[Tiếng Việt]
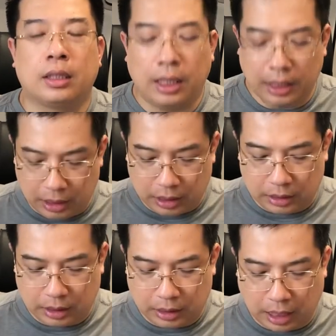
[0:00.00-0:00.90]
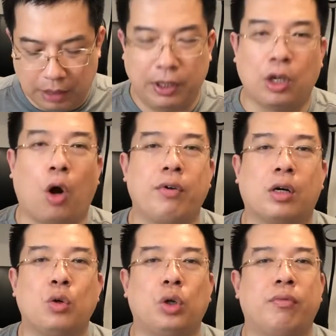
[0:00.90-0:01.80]
Thế thì thay vì nói về
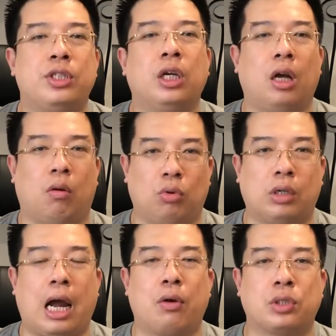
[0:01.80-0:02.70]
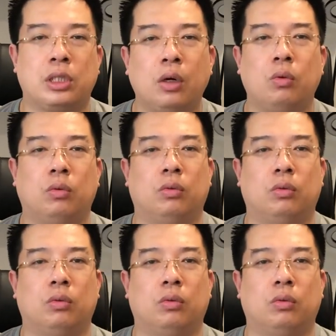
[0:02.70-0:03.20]
câu chuyện về triết học nó cao siêu